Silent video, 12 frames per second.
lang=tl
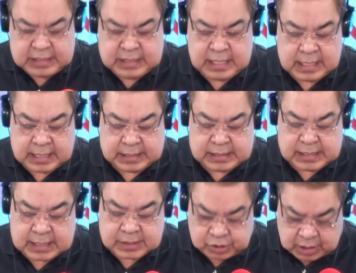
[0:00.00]
Inilagay
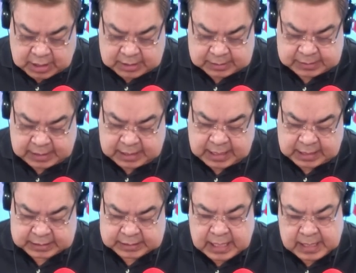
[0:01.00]
nila siya sa
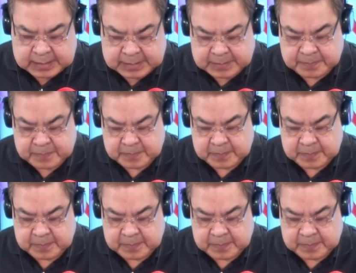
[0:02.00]
kalagitnaan.